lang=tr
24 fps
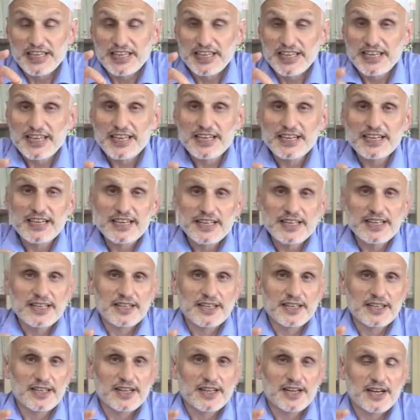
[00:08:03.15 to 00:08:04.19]

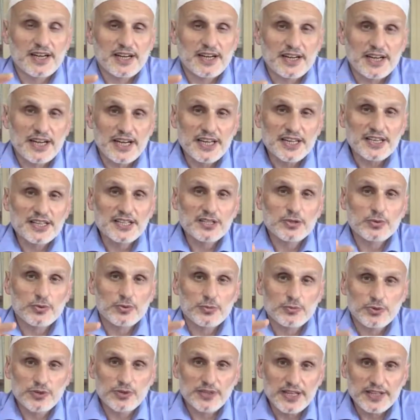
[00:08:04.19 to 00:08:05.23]
İyiliği, hayrı
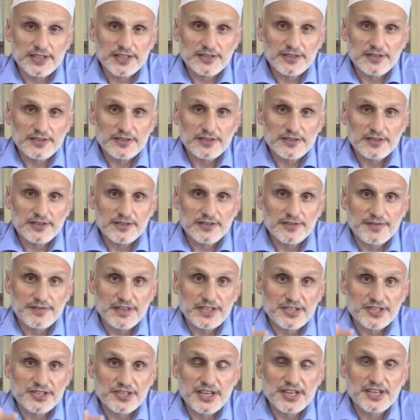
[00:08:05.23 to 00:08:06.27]
umulan
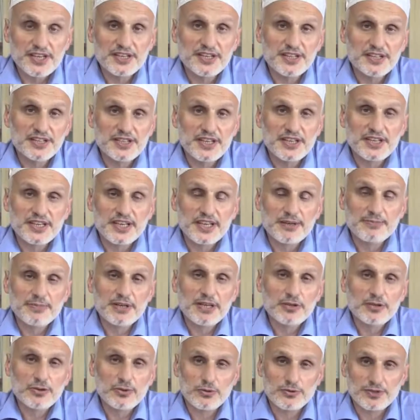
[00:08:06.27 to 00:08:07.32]
ve şerrinden
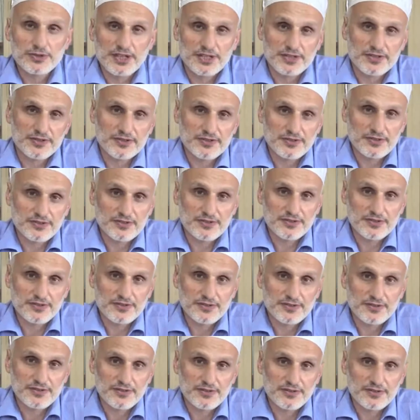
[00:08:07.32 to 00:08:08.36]
emin olunandır.
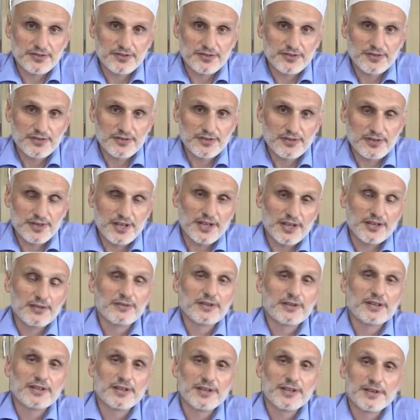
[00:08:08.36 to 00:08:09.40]
Eyvallah.